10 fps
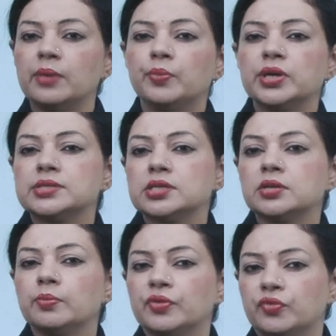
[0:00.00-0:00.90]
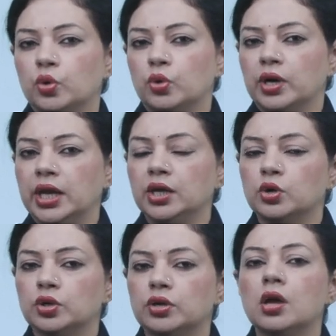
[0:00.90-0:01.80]
इम्प्रिजन बिफोर ही
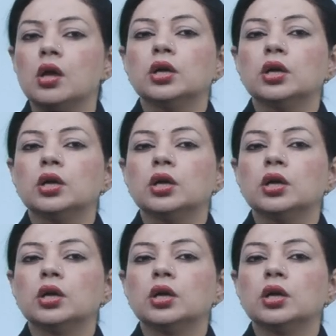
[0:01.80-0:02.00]
कुड